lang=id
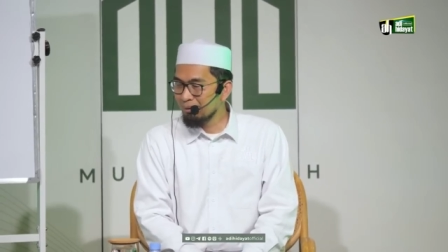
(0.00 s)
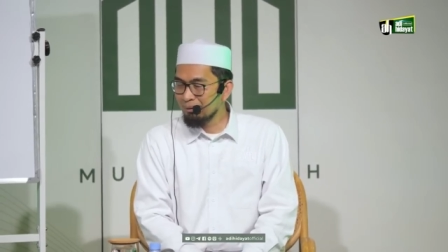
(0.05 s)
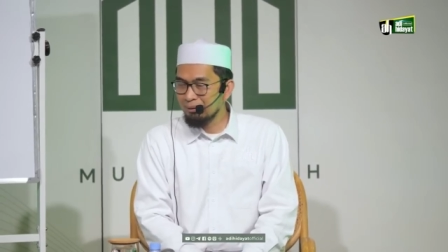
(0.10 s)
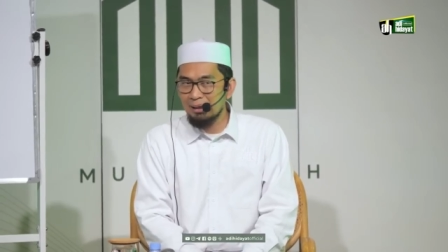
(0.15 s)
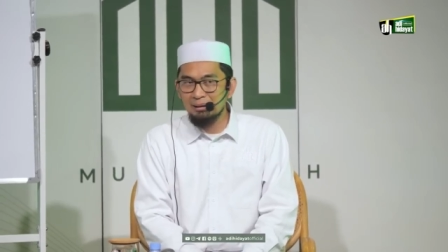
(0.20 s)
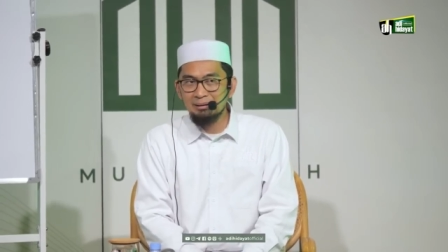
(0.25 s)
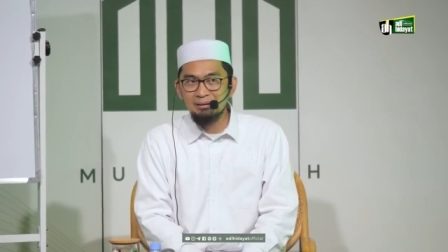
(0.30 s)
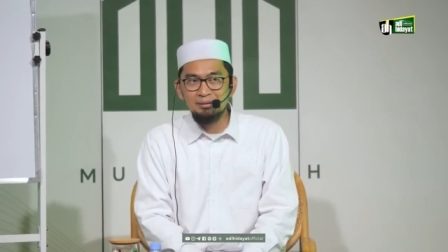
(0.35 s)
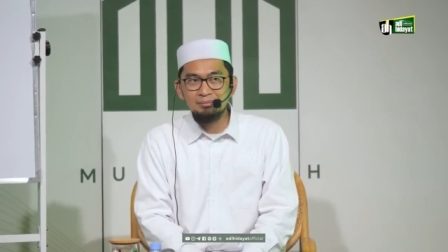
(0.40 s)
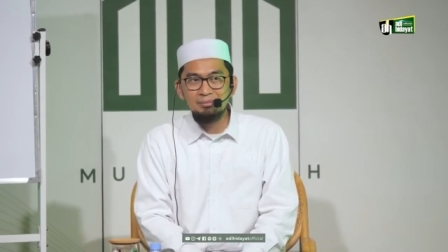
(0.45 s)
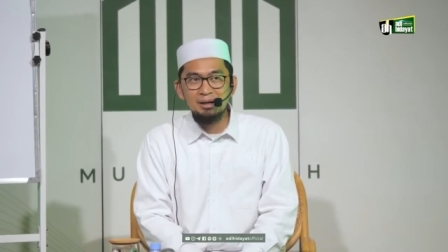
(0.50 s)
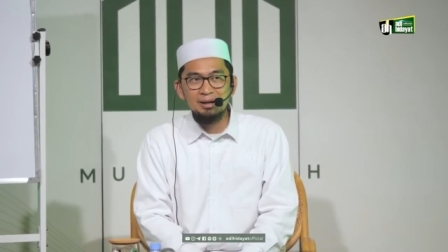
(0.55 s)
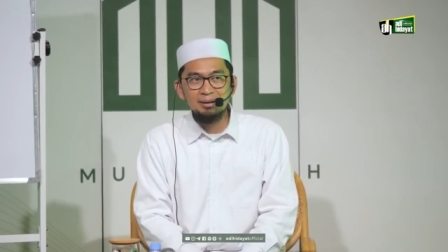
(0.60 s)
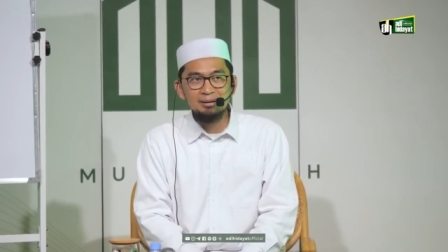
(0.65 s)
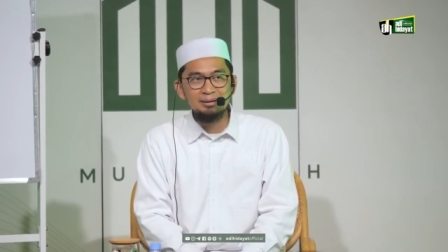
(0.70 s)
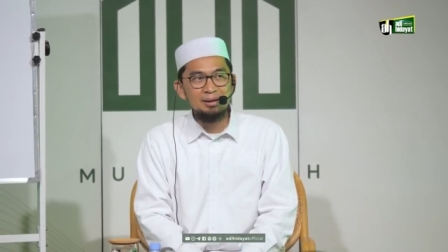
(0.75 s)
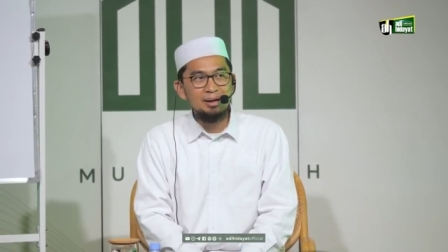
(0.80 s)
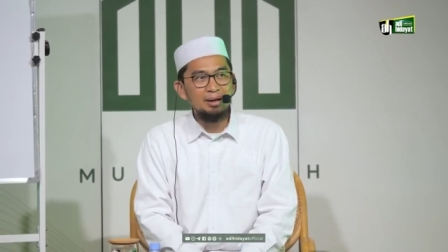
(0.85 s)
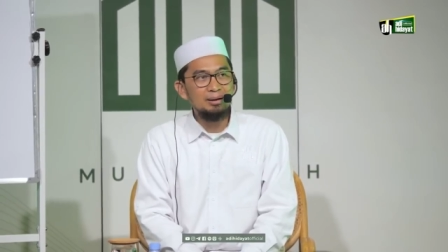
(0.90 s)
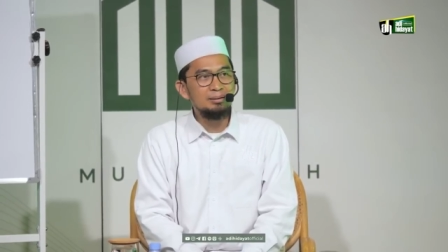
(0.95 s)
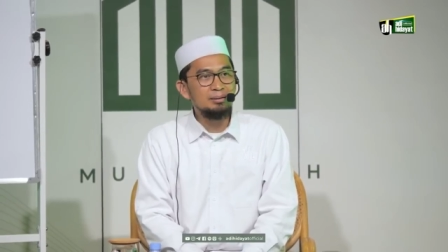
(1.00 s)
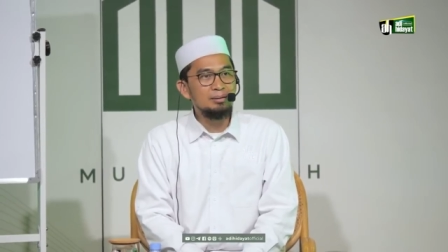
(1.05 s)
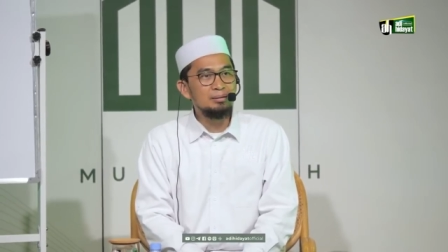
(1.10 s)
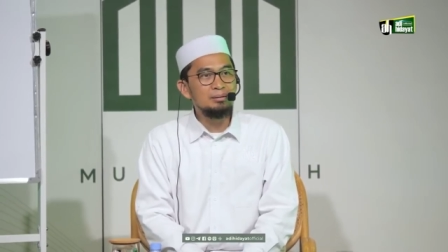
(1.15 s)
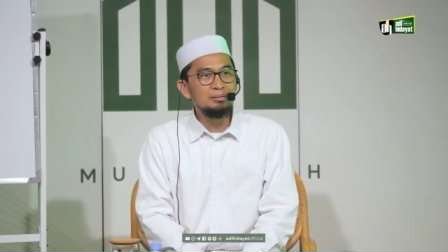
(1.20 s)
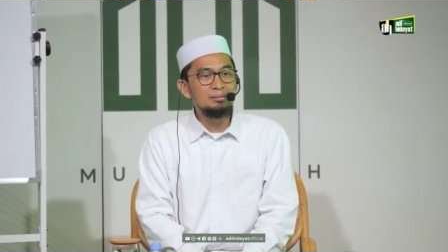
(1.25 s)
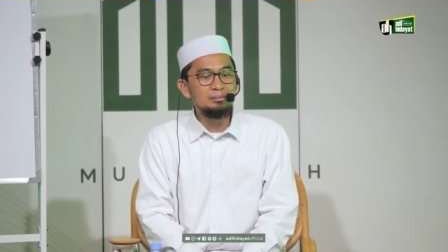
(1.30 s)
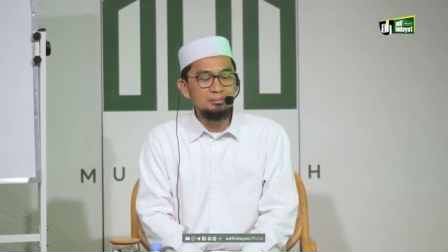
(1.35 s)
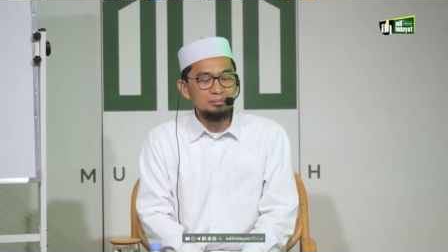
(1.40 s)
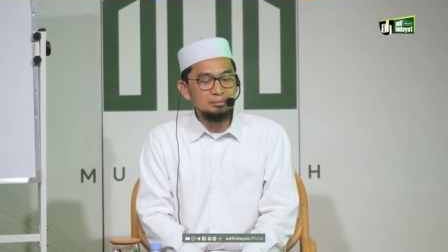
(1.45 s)
Dan kebahagiaan
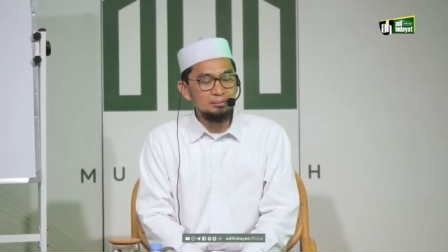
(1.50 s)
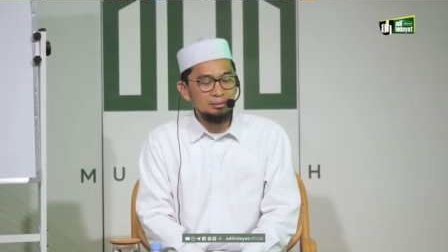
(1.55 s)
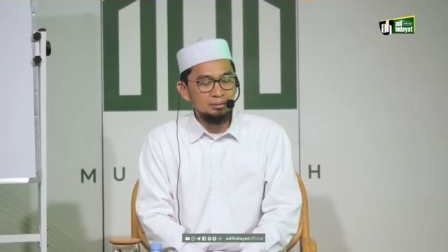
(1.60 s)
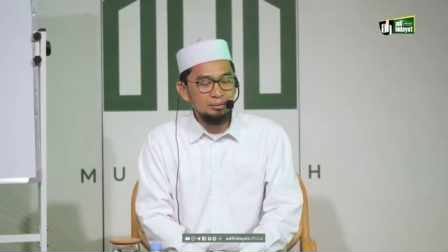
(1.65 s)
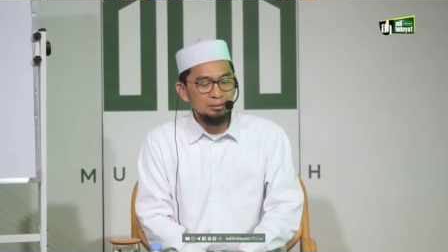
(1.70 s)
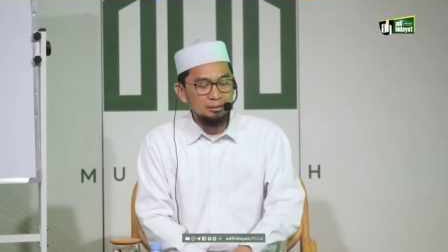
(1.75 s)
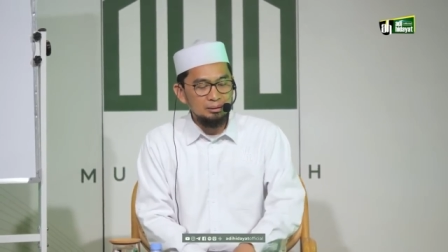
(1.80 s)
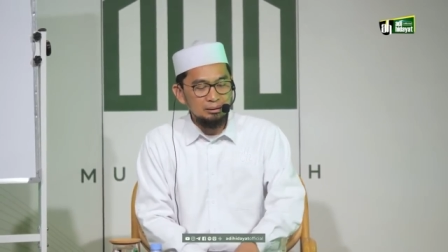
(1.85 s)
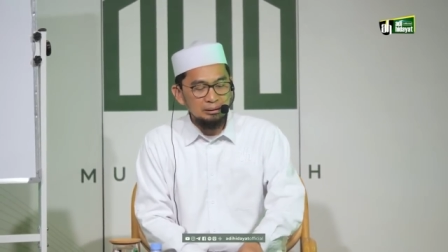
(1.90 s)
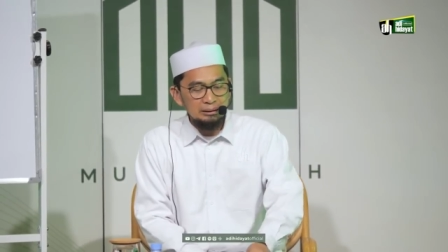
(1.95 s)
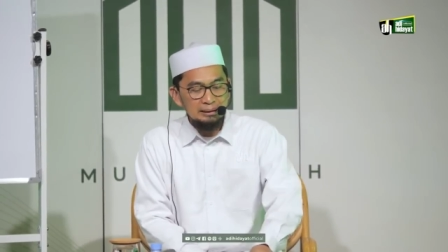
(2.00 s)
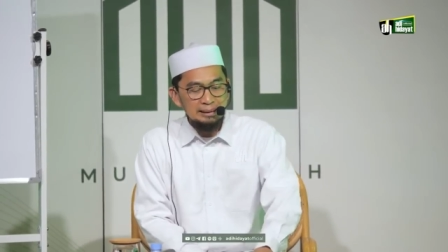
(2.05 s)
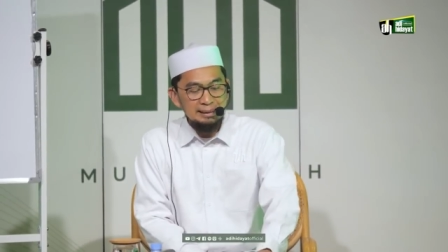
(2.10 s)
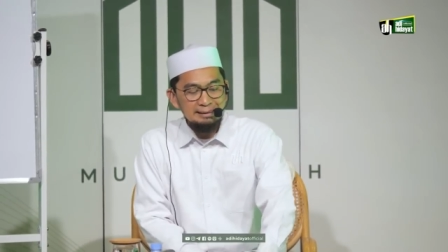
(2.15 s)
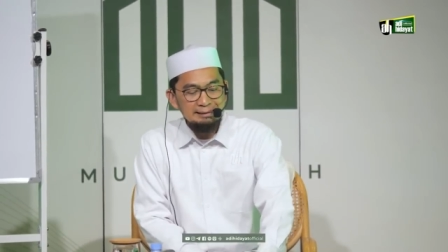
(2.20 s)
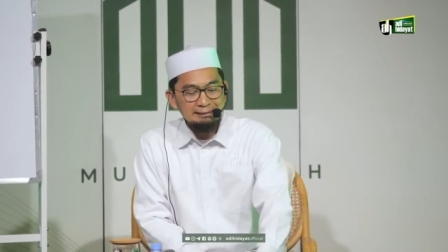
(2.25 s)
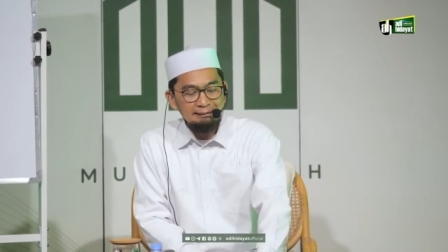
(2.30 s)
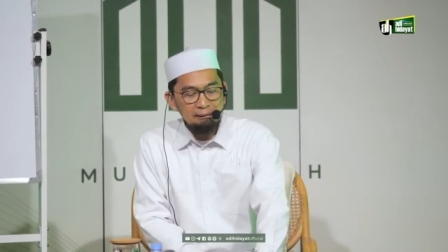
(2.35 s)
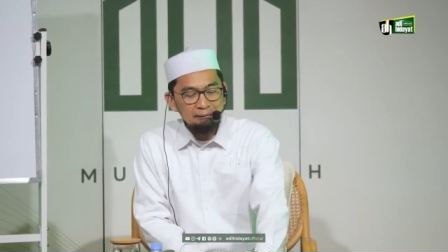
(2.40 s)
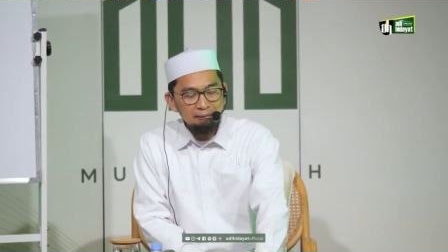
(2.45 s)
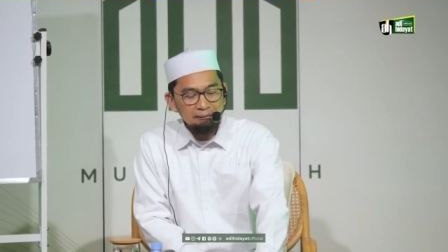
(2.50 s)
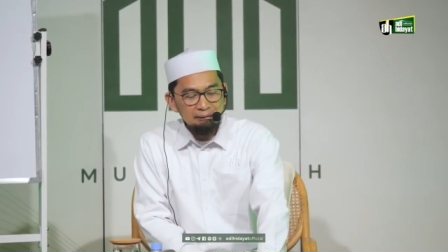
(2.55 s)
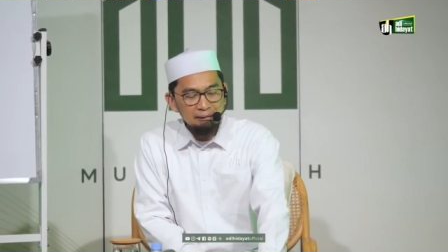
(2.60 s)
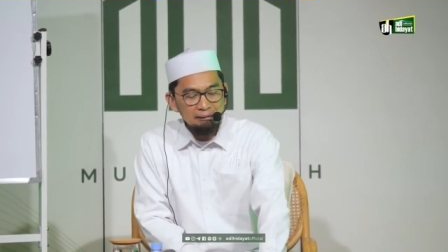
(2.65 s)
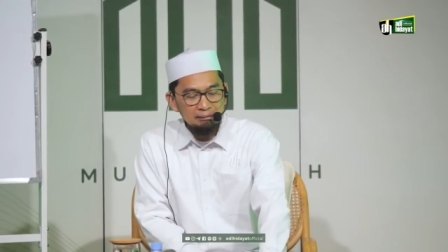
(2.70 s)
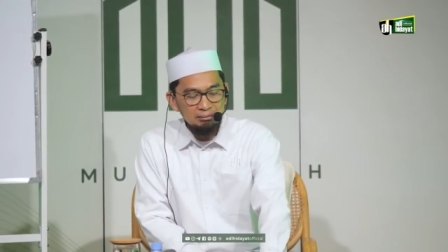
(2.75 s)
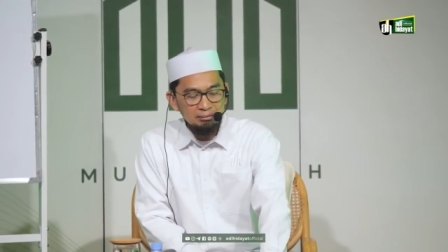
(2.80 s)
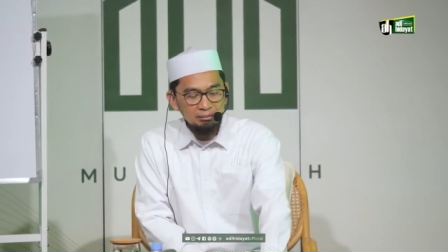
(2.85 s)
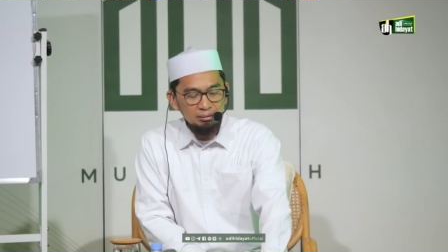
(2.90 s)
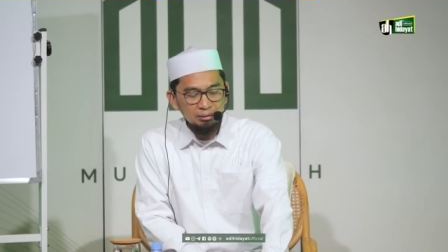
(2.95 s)
itu
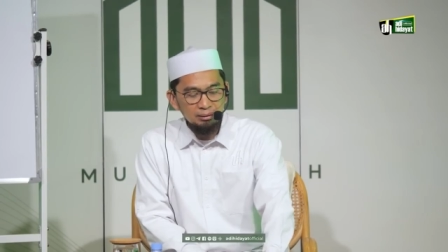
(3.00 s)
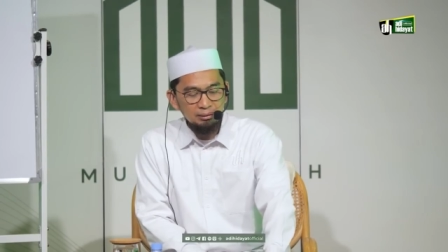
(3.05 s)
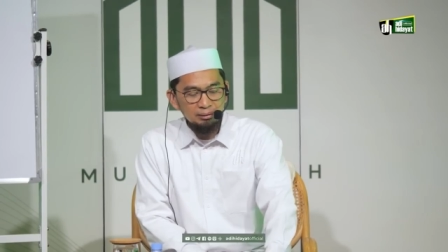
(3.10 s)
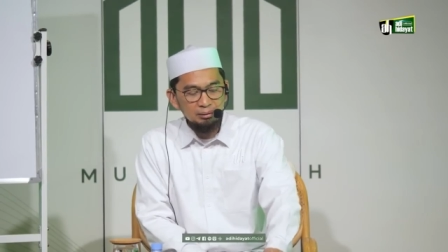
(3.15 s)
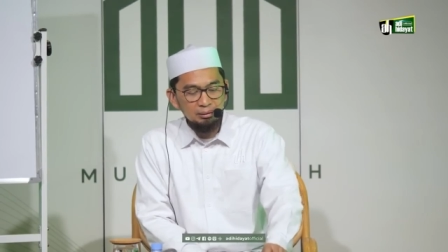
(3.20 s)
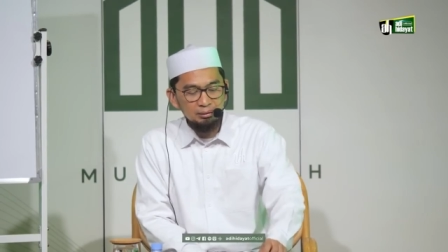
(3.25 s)
diingatkan oleh